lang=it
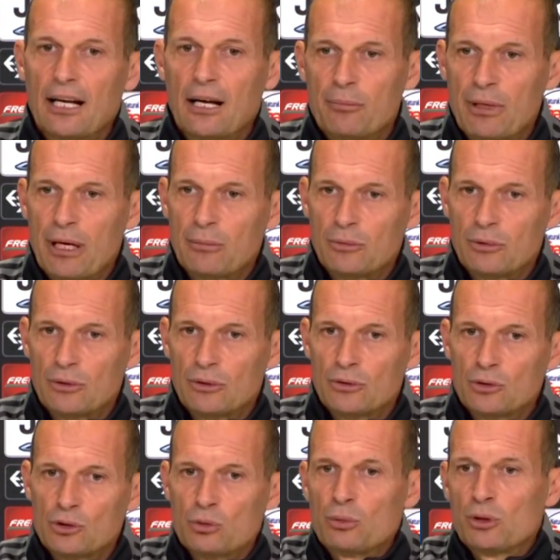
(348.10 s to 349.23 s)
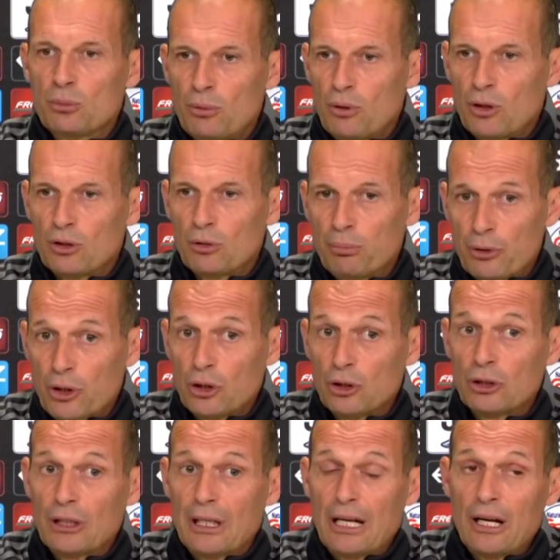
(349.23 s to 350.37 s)
abbiamo subito poco,
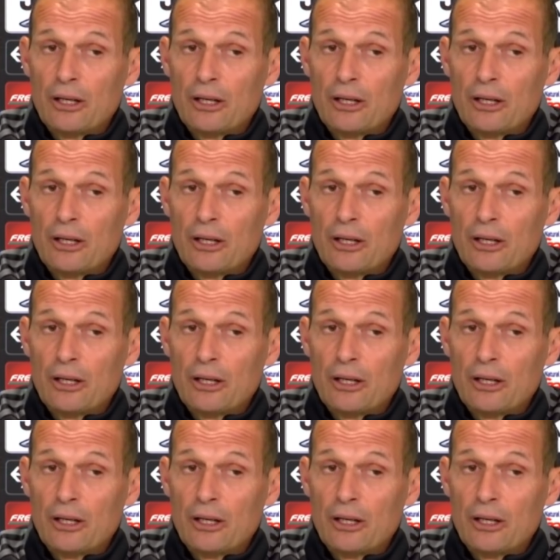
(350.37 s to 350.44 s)
però